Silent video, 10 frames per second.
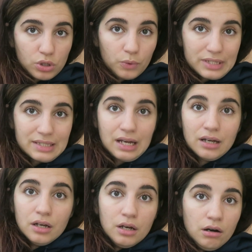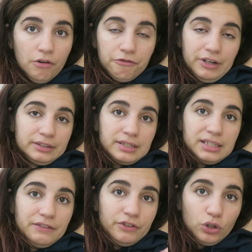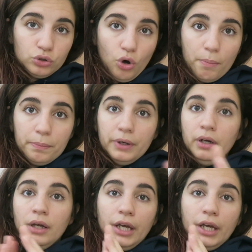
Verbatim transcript: che questa offerta sia davvero top